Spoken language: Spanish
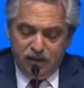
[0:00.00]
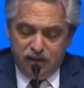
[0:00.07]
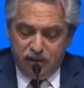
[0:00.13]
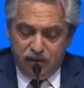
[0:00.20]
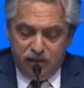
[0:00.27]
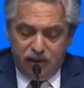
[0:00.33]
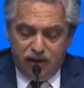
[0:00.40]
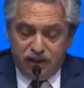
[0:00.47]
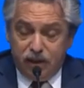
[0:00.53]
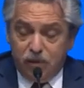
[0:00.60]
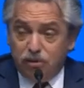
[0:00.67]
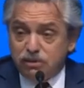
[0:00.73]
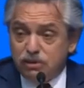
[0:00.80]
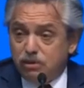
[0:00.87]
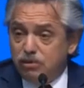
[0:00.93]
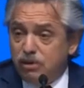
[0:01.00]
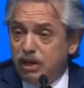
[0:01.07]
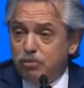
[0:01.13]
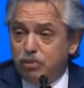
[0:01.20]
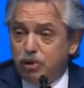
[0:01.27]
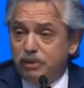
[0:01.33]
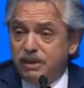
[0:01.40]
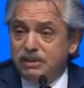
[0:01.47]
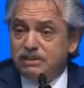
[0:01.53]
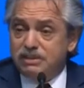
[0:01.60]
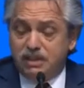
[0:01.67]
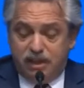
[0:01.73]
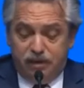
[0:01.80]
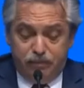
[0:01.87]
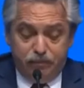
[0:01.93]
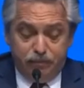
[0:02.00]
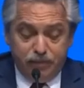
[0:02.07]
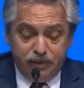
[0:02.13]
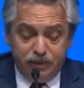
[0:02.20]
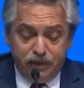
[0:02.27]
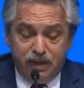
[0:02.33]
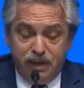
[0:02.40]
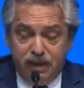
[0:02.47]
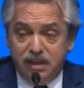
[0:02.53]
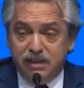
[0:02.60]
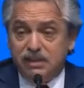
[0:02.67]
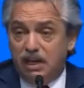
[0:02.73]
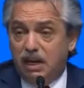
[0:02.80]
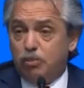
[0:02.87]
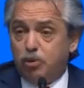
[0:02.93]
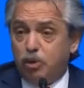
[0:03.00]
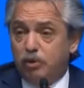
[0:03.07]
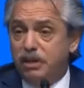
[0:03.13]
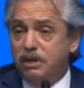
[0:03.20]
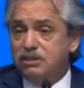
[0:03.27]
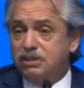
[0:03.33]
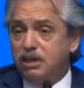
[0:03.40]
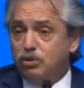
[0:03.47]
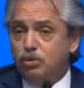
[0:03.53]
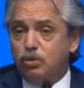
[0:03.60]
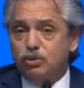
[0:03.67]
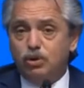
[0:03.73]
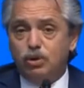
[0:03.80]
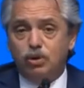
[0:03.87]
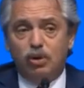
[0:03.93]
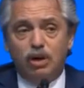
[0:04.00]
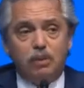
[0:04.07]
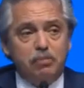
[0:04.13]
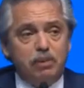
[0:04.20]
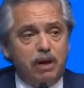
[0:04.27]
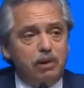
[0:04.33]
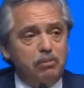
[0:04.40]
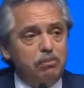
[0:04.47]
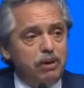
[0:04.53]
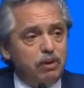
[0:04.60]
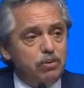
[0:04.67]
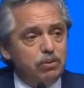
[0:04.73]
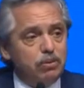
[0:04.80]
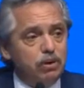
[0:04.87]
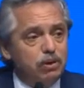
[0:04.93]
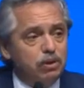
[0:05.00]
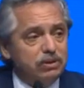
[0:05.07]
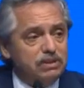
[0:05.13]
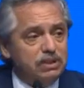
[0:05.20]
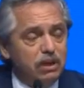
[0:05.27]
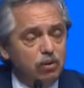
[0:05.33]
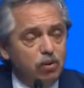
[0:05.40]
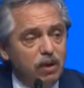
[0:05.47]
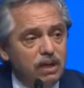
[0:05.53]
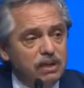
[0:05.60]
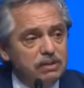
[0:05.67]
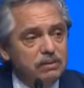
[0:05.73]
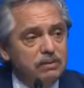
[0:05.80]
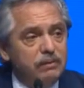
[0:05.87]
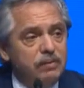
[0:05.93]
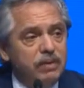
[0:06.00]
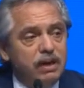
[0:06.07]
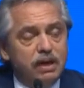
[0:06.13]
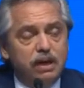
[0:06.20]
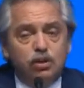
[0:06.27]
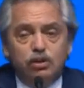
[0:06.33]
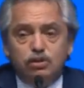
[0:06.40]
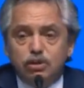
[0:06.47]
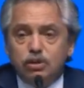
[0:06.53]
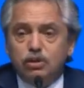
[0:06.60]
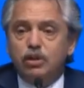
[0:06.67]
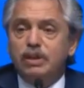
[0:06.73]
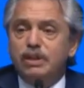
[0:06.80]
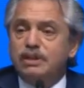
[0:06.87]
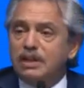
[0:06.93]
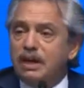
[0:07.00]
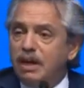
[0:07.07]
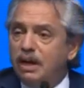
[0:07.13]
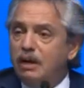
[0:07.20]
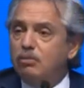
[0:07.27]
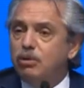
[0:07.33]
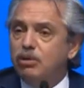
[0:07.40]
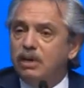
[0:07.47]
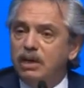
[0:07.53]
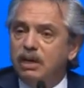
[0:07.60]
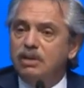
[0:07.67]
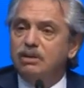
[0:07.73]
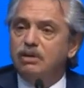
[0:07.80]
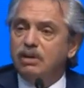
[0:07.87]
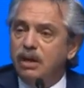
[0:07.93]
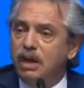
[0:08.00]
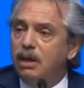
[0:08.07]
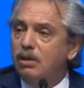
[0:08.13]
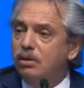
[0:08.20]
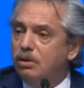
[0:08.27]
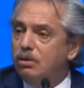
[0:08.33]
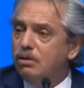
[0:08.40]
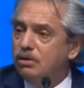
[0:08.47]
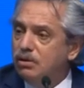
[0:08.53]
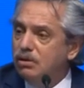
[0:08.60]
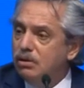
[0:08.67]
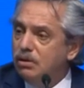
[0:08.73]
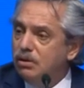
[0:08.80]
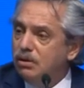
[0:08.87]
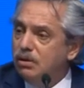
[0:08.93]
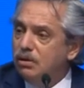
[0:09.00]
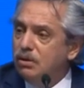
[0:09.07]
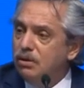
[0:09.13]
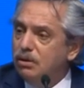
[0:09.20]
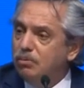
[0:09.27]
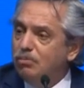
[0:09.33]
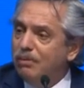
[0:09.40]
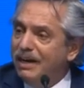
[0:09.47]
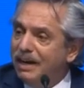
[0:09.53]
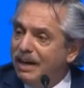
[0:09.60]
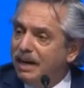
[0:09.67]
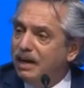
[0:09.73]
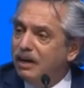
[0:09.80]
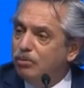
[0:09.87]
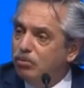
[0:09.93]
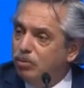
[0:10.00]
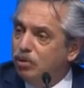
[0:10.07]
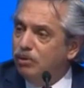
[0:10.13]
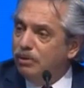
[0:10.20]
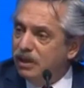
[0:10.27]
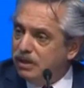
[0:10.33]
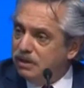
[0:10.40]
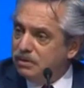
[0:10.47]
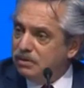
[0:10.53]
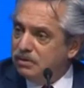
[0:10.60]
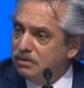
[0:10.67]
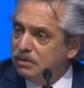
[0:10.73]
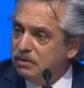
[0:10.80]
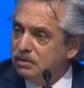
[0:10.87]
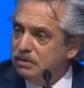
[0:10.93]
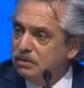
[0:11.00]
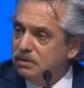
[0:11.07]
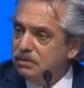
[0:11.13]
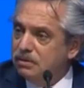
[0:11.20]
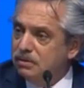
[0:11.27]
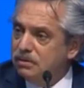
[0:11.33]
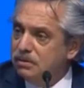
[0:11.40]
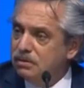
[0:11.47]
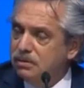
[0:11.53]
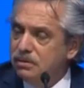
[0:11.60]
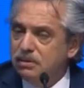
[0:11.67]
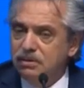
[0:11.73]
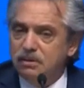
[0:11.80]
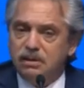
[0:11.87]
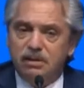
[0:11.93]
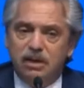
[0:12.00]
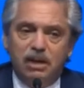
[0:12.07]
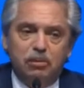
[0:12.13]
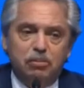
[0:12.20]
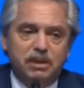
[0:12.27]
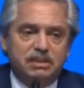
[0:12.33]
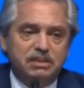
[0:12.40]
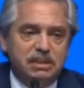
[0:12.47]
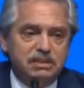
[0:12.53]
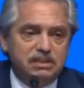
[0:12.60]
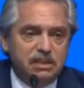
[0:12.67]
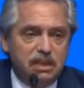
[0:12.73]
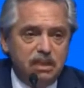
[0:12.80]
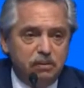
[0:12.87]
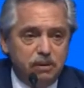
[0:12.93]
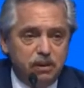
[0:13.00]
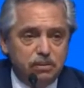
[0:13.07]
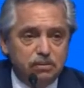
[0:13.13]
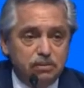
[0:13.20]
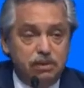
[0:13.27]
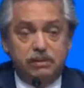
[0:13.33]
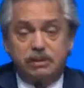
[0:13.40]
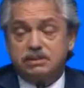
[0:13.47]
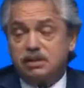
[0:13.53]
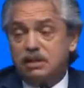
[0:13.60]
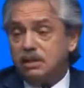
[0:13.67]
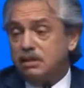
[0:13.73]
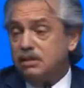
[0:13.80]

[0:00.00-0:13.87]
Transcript: Estamos en una provincia que es de las provincias, junto con La Pampa, junto con San Juan, que nosotros destacamos que han logrado manejar muy bien la presencia del virus. Debe ser